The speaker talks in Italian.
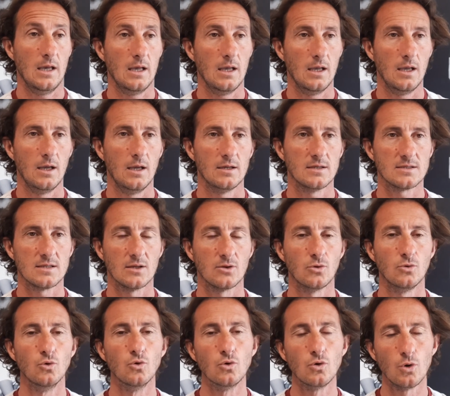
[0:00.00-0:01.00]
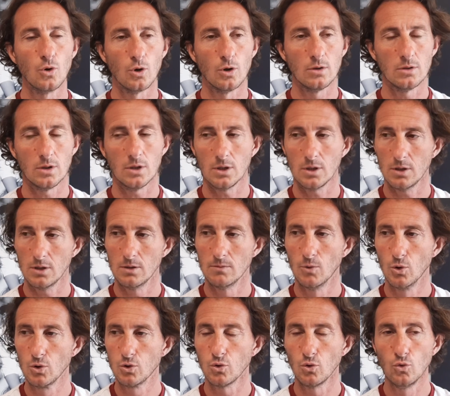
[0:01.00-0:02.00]
Eh, è stato lungo,
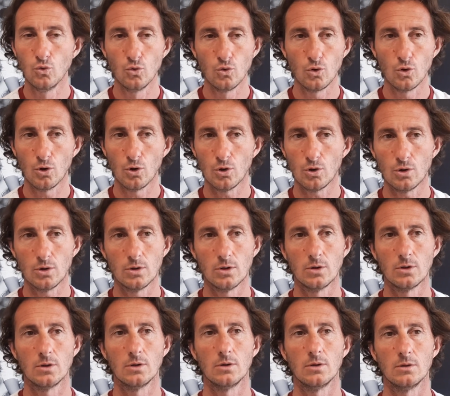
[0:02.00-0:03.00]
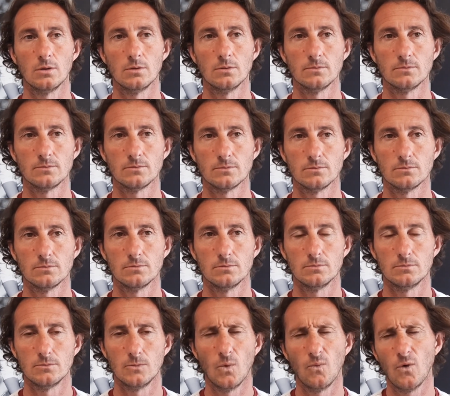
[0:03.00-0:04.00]
molto lungo,
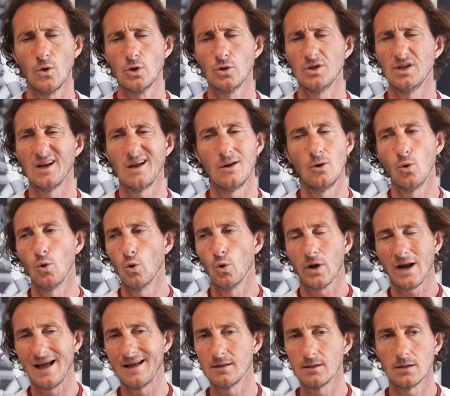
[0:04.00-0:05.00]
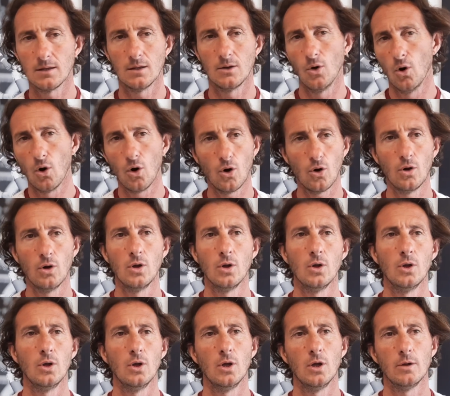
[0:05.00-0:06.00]
mm, non voglio dire logorante, no,
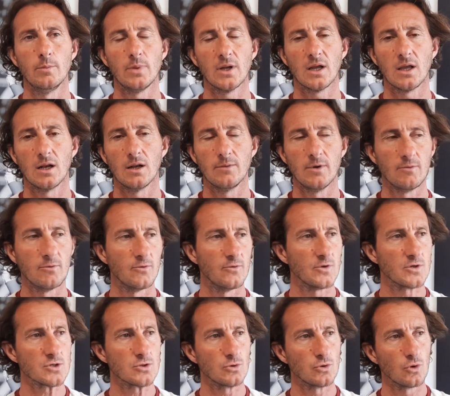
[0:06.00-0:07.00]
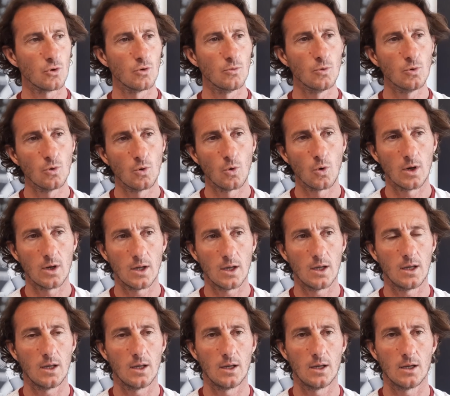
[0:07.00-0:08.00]
perché l'abbiamo vissuto
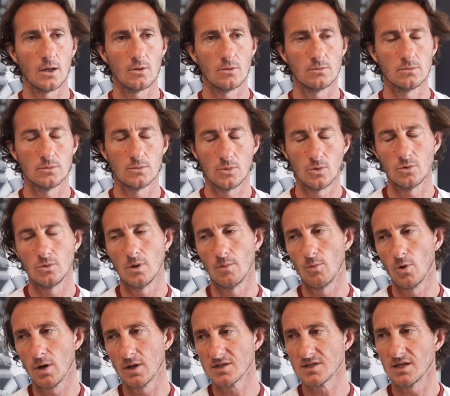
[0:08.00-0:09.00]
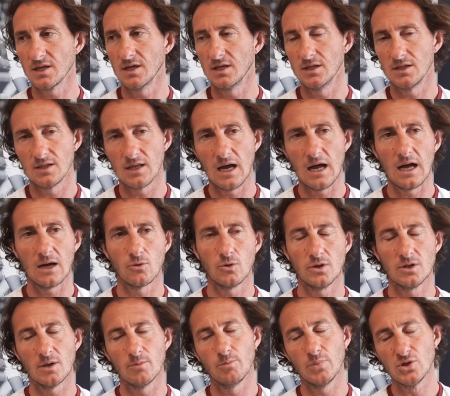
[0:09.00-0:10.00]
comunque con una buona serenità, con i
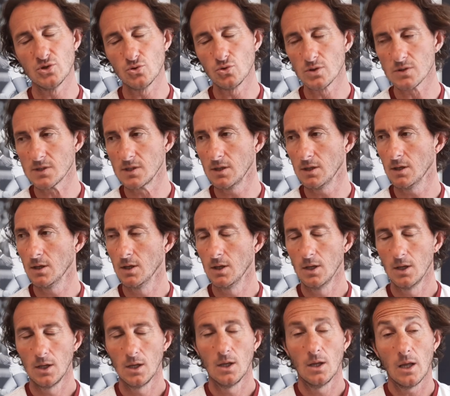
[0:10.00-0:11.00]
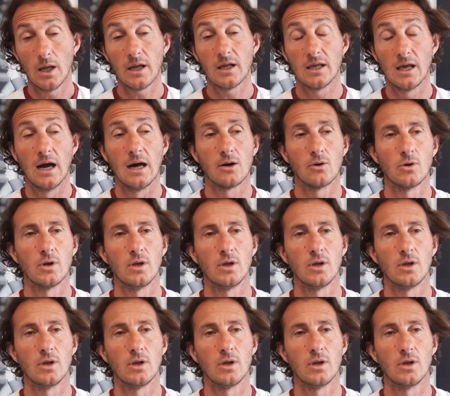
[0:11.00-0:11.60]
tempi giusti. È chiaro